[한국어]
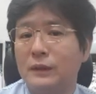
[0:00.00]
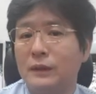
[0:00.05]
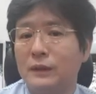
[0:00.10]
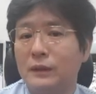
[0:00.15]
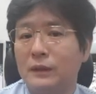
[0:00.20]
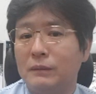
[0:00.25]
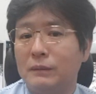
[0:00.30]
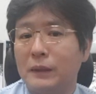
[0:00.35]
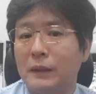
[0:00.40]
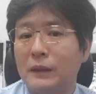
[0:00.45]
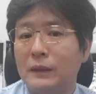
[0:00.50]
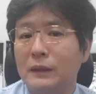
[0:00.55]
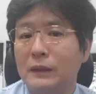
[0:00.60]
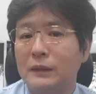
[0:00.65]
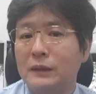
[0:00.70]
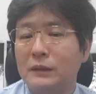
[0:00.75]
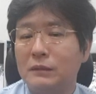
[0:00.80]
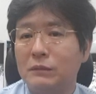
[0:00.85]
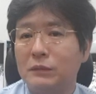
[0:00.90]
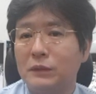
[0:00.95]
에, 많이
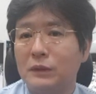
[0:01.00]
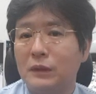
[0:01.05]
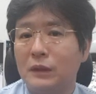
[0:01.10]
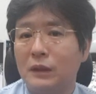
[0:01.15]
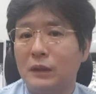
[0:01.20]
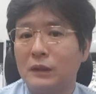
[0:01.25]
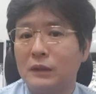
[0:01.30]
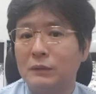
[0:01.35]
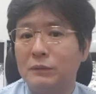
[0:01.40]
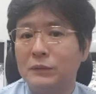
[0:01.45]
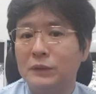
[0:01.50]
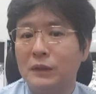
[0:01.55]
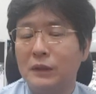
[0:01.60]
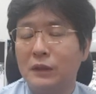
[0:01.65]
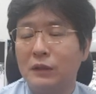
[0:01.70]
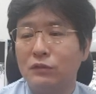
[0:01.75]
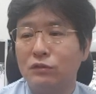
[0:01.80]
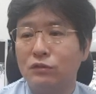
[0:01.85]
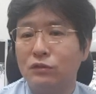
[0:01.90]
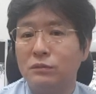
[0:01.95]
있습니다.
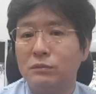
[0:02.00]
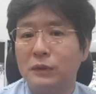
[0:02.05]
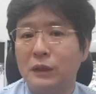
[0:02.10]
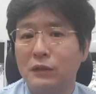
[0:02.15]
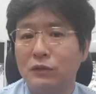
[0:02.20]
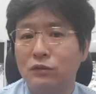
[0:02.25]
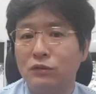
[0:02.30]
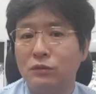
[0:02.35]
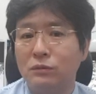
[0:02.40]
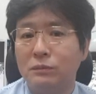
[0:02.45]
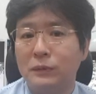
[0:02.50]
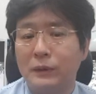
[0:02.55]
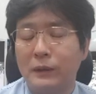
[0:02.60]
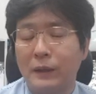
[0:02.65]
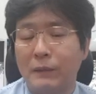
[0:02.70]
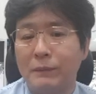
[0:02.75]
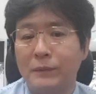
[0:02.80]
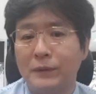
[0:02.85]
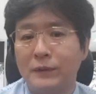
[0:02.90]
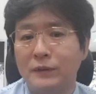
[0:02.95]
심장에 두근반 두근반
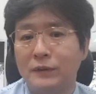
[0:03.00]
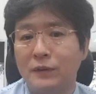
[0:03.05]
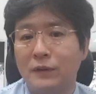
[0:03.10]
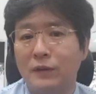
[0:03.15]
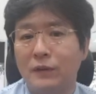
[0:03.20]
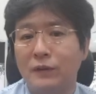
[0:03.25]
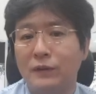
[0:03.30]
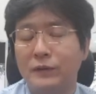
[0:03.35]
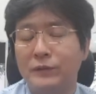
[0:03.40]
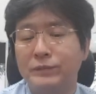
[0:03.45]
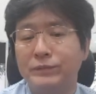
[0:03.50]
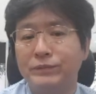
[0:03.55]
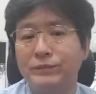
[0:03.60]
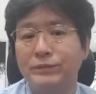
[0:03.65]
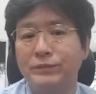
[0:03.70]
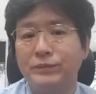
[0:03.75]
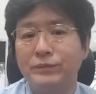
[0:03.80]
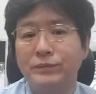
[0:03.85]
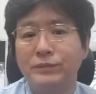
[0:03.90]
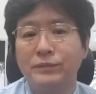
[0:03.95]
하면서.
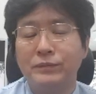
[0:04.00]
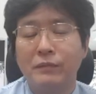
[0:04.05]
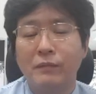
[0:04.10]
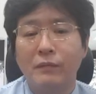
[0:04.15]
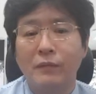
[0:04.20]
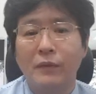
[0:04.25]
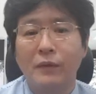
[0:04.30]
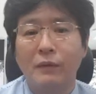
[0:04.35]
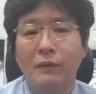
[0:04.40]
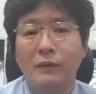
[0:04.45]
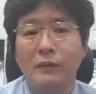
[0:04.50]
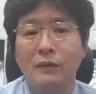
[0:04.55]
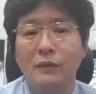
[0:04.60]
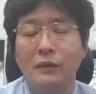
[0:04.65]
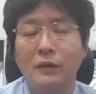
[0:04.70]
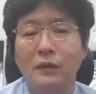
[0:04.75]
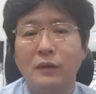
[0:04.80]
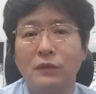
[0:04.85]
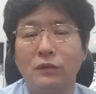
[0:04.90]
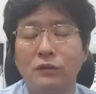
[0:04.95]
어,
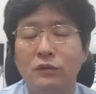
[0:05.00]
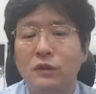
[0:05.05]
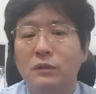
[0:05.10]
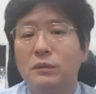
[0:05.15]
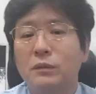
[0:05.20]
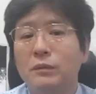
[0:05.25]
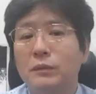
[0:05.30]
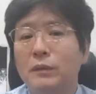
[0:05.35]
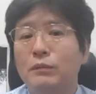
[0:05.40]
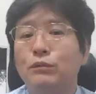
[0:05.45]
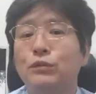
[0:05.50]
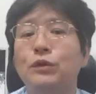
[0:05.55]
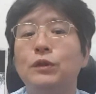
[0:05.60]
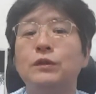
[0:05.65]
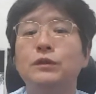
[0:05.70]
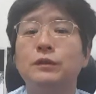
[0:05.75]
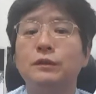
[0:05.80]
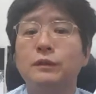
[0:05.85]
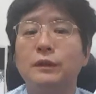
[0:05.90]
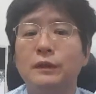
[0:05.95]
우리 몸의
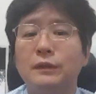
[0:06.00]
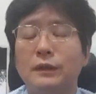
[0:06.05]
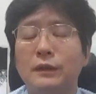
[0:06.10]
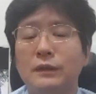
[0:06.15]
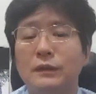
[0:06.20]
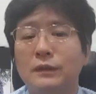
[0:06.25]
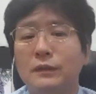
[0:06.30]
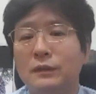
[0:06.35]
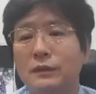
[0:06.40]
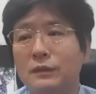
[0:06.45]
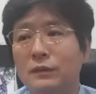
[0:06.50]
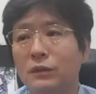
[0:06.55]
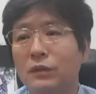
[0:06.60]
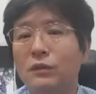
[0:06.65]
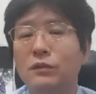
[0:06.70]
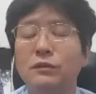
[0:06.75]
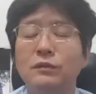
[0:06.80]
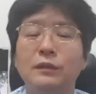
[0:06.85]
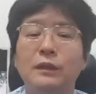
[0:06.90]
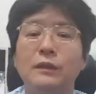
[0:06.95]
무혈성괴사는
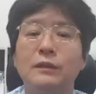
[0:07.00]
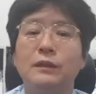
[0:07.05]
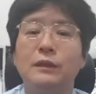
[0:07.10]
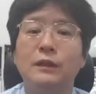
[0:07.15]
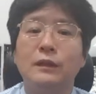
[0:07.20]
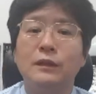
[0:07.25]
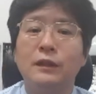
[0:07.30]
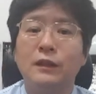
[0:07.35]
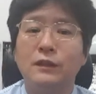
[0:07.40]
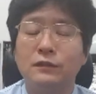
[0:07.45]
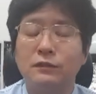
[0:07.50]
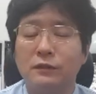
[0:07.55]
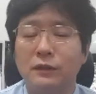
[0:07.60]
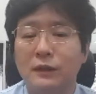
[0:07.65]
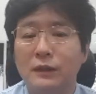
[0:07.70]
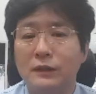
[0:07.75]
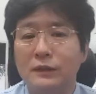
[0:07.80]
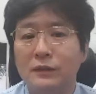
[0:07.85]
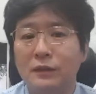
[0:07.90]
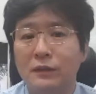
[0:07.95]
여러 군데에서 일어날
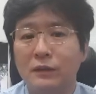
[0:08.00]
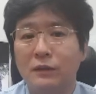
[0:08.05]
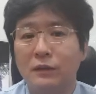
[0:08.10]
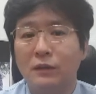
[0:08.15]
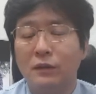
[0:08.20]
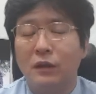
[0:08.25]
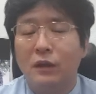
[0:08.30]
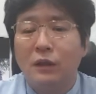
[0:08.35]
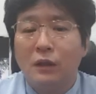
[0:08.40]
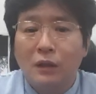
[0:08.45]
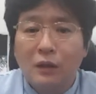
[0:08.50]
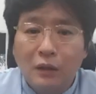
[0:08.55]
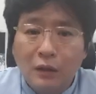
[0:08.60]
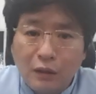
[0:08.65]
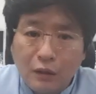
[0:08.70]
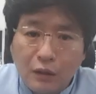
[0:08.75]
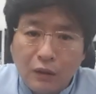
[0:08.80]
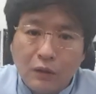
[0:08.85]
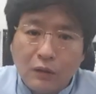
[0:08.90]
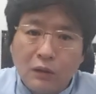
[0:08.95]
수가 있어요.
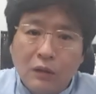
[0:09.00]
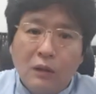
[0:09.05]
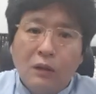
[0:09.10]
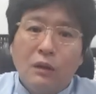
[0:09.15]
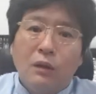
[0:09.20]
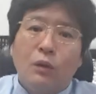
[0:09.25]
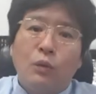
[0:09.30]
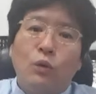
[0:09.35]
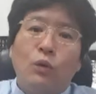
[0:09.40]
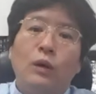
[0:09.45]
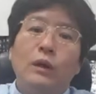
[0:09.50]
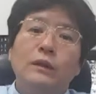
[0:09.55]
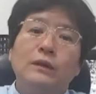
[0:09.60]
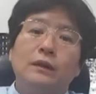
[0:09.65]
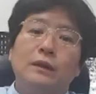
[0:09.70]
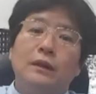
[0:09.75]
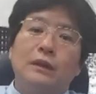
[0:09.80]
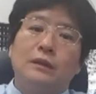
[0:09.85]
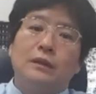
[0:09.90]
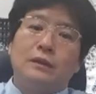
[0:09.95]
이
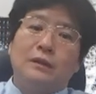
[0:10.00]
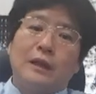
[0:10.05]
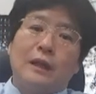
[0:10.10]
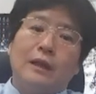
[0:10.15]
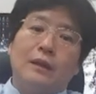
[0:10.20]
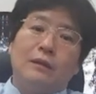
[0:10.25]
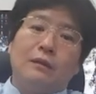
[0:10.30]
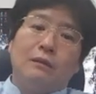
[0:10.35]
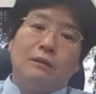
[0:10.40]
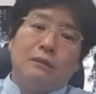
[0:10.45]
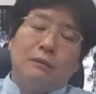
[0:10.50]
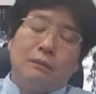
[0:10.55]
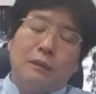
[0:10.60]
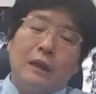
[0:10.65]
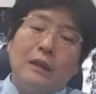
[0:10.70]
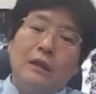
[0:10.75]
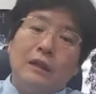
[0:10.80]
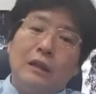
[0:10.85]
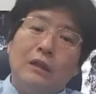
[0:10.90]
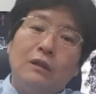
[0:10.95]
고관절에서 잘
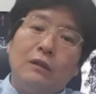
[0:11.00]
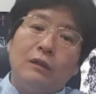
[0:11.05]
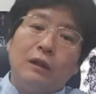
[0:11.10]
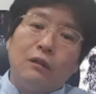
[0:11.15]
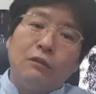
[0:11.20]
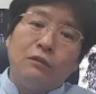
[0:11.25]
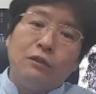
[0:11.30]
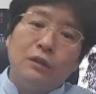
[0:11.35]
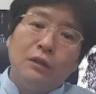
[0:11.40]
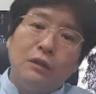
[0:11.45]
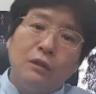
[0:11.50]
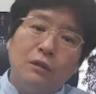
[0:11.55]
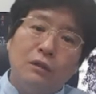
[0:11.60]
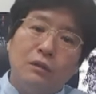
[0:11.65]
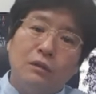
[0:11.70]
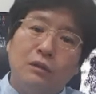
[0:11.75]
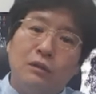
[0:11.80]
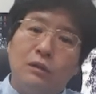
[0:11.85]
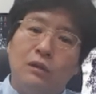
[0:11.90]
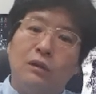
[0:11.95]
많이 일어나고요.
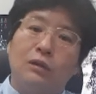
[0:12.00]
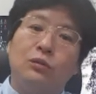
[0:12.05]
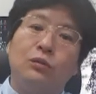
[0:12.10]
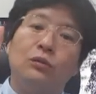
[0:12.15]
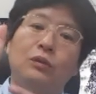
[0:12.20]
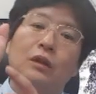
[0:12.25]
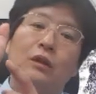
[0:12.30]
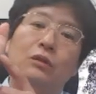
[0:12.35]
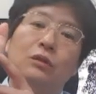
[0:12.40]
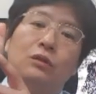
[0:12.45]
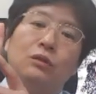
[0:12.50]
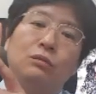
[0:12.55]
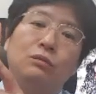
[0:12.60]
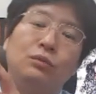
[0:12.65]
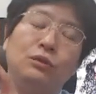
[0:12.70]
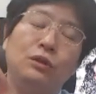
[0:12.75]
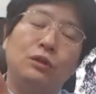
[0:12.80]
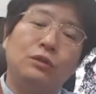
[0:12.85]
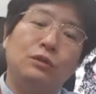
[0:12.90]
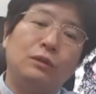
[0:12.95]
이 손에서도
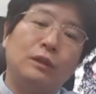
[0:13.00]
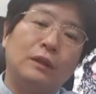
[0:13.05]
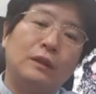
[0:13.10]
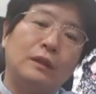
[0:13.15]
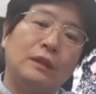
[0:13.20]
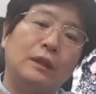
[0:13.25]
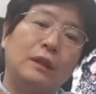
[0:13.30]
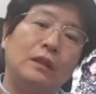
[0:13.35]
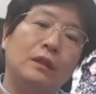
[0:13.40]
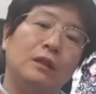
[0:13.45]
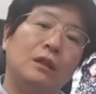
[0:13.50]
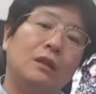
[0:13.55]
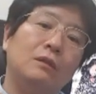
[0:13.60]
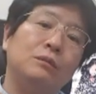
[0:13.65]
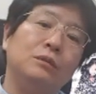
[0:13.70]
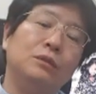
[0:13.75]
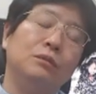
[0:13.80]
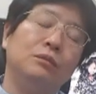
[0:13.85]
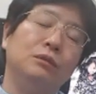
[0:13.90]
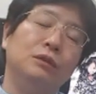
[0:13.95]
무혈성괴사가
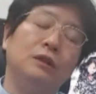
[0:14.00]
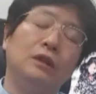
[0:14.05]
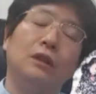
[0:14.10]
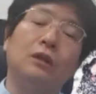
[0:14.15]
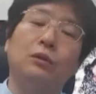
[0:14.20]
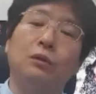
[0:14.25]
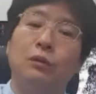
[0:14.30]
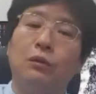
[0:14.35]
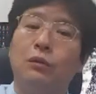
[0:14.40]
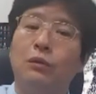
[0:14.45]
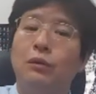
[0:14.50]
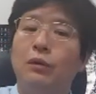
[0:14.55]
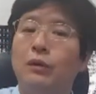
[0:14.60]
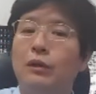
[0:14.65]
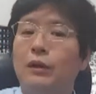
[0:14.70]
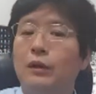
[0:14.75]
일어나는 부분도 있고,